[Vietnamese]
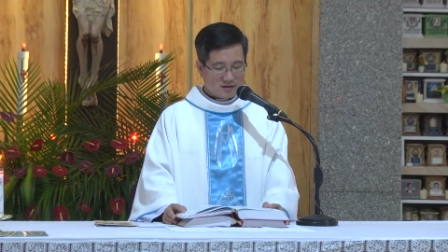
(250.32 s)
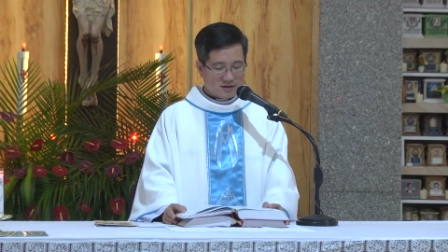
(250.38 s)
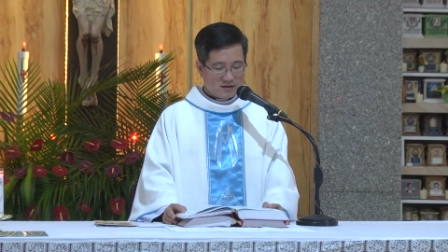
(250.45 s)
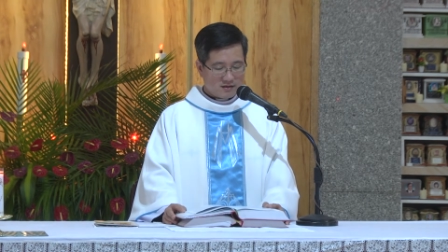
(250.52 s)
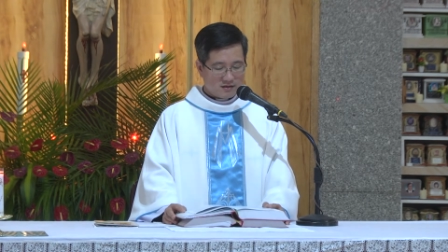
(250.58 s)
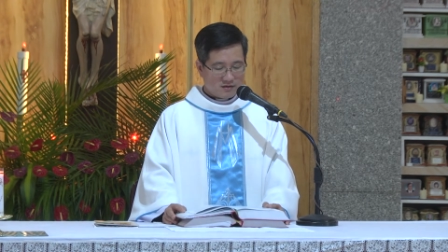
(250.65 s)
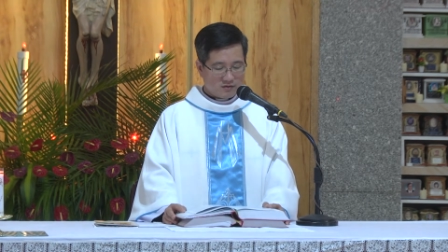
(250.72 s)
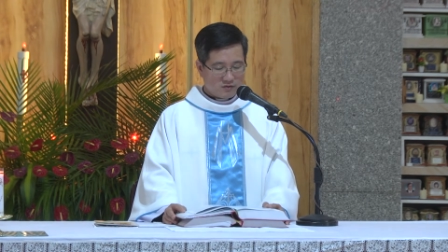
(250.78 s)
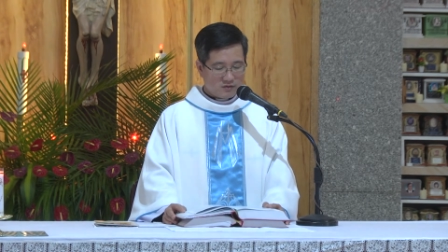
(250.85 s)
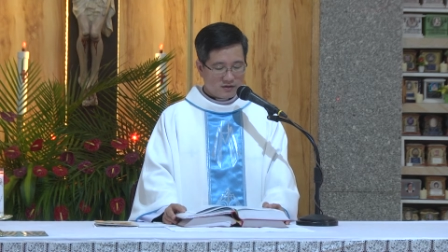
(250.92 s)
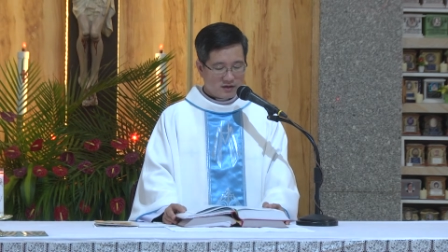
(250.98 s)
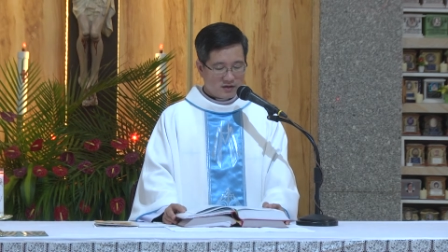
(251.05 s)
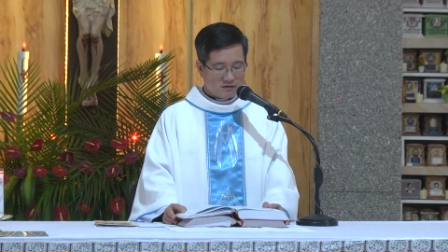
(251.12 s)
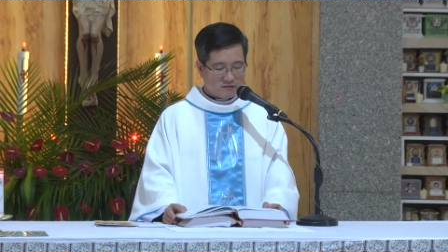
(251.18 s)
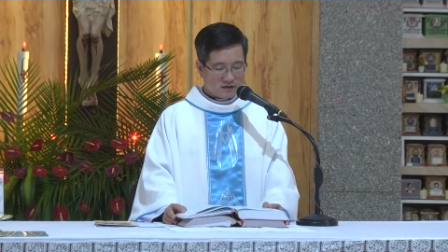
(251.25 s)
Tên của
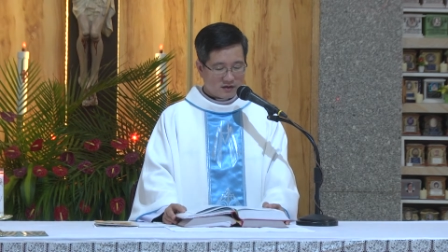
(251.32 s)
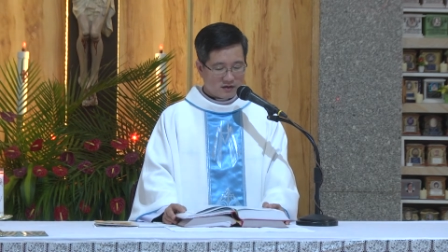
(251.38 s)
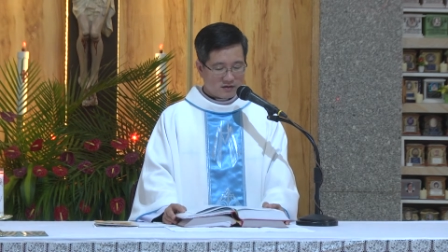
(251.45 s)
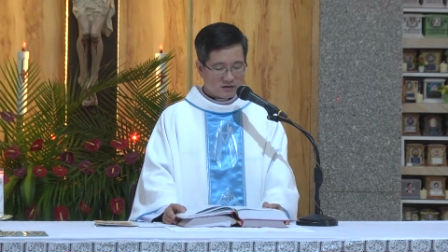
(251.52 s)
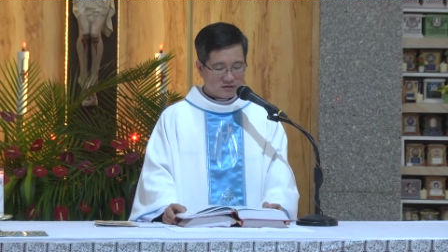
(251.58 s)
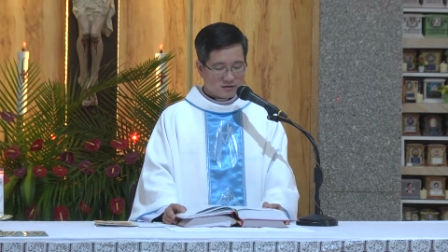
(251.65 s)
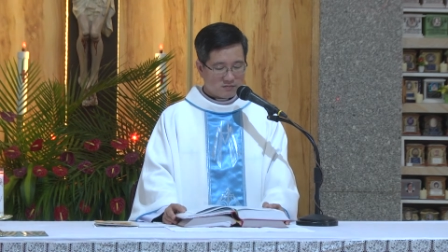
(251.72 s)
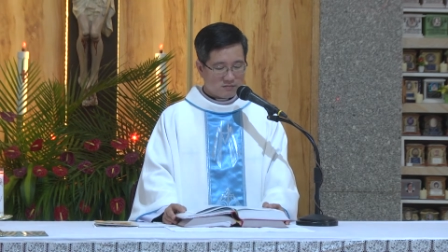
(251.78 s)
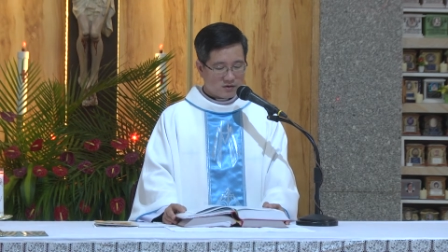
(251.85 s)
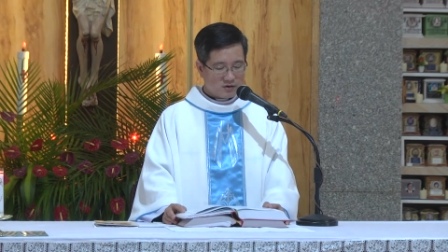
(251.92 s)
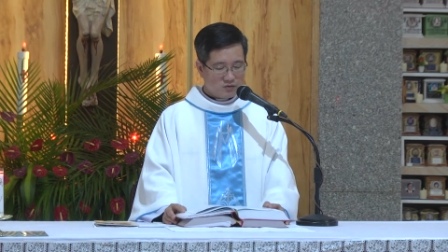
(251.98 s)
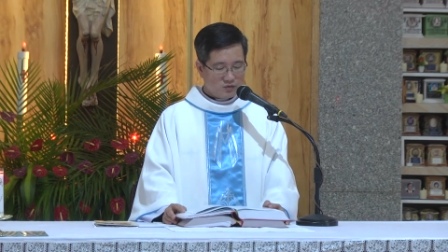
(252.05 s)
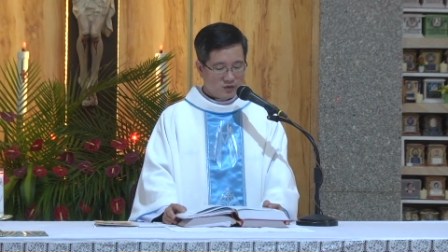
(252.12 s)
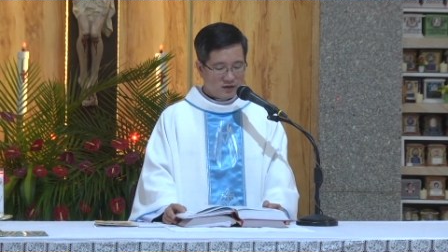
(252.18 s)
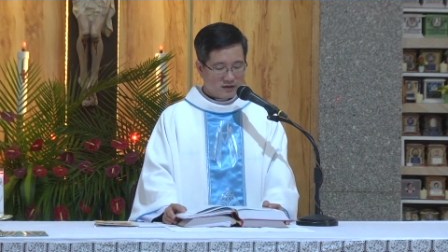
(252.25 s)
nhân vật trong
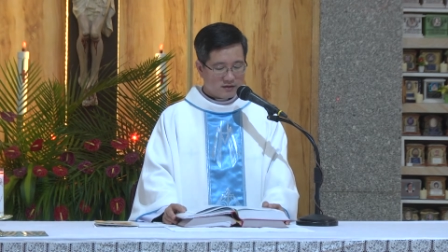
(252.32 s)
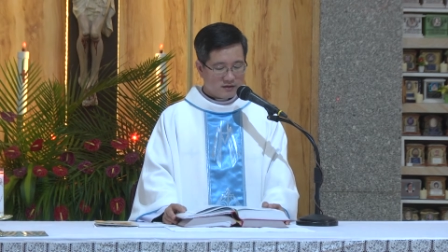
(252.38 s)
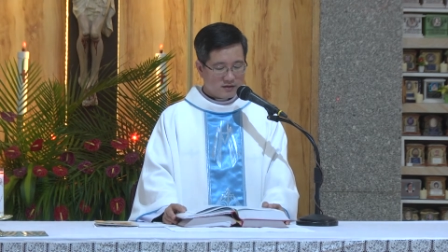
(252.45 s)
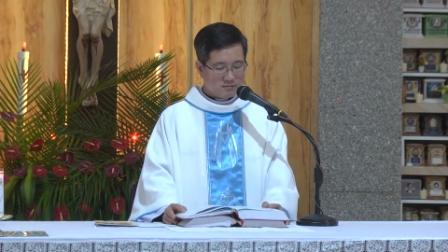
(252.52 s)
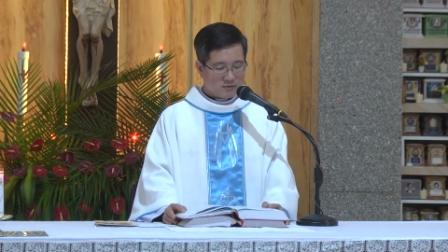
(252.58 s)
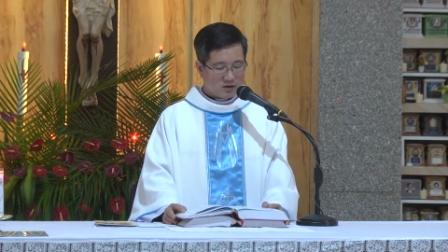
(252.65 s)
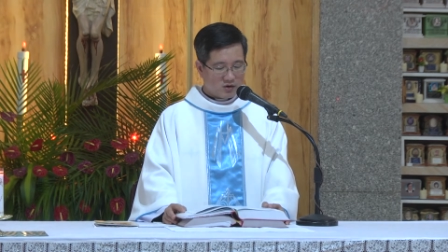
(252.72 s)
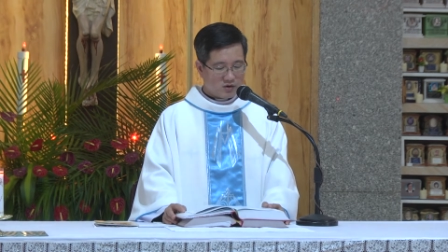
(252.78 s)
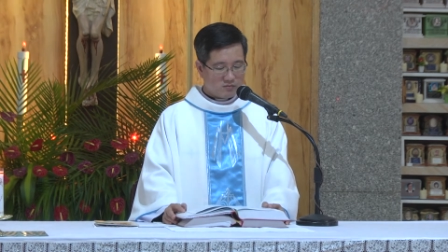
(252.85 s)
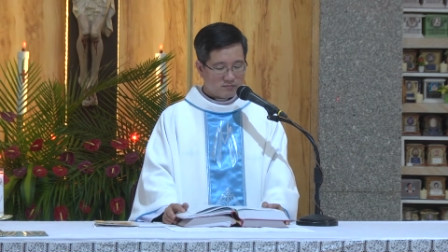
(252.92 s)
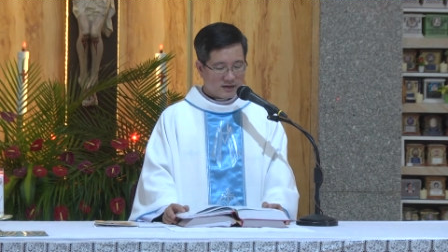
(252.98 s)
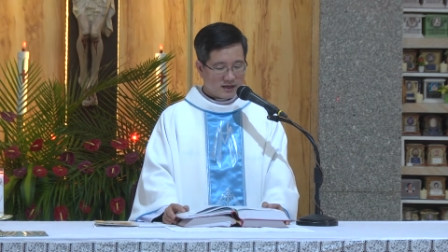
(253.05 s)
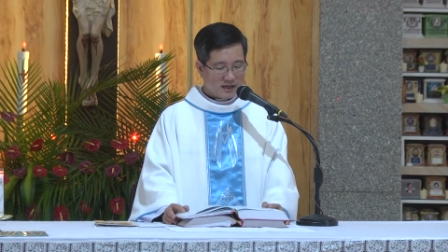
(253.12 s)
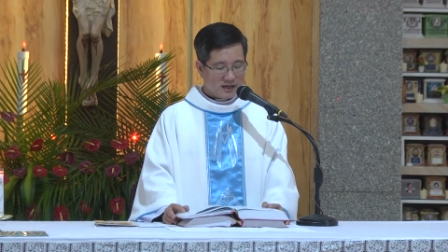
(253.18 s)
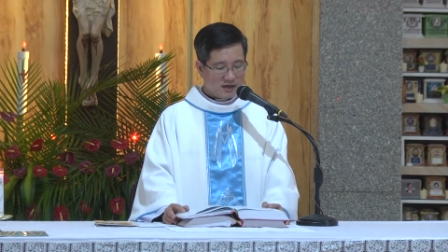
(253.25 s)
câu chuyện tin mừng
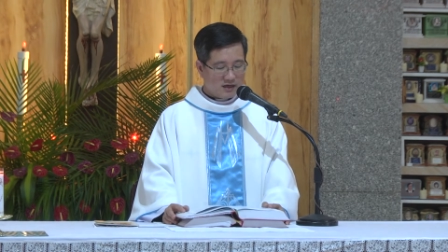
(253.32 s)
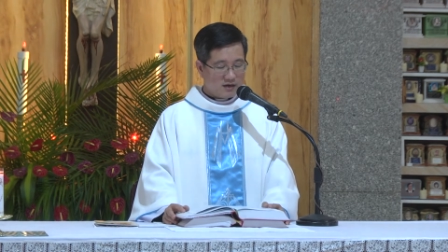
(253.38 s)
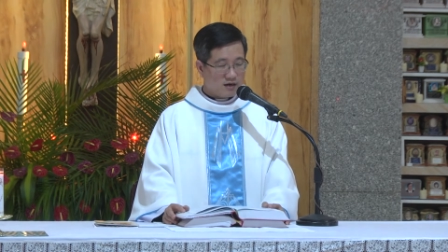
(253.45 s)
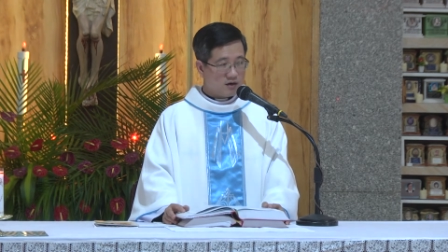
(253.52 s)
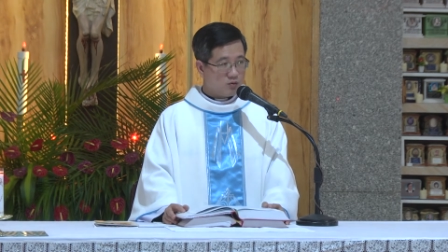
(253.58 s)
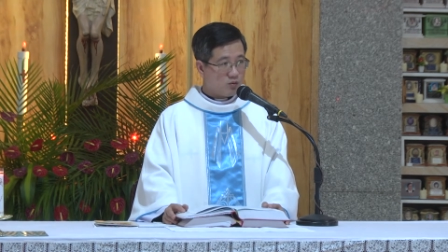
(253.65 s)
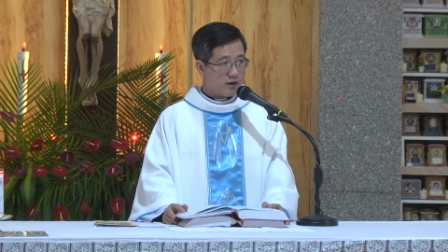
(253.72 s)
hôm nay rất